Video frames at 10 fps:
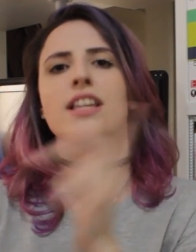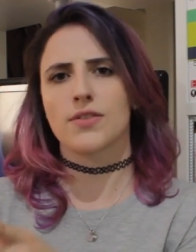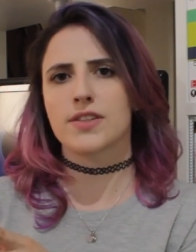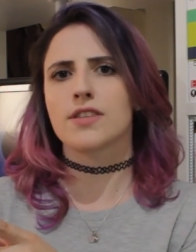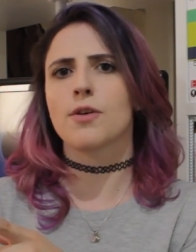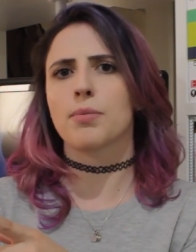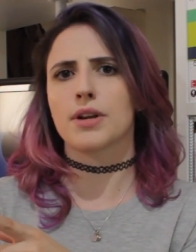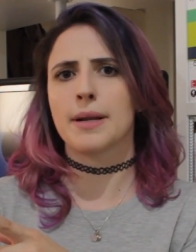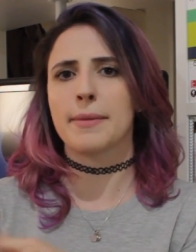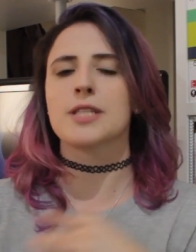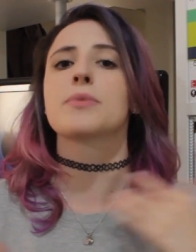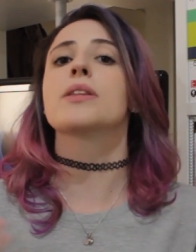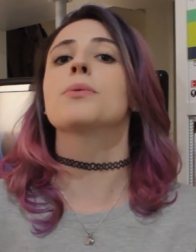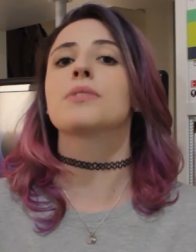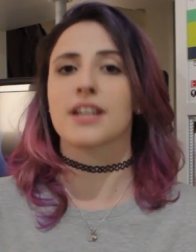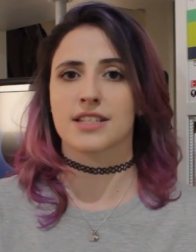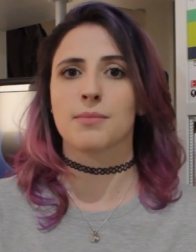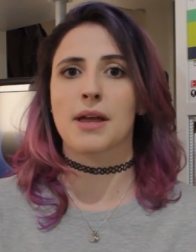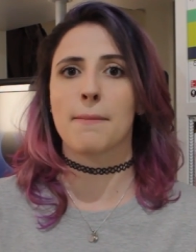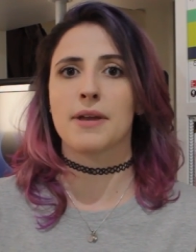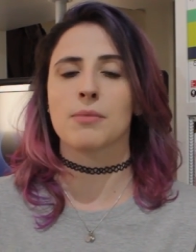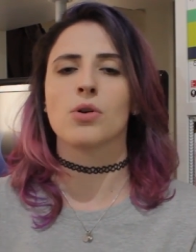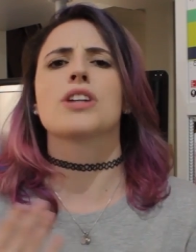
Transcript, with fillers: e é divisível por ele mesmo, então o 3 também é primo.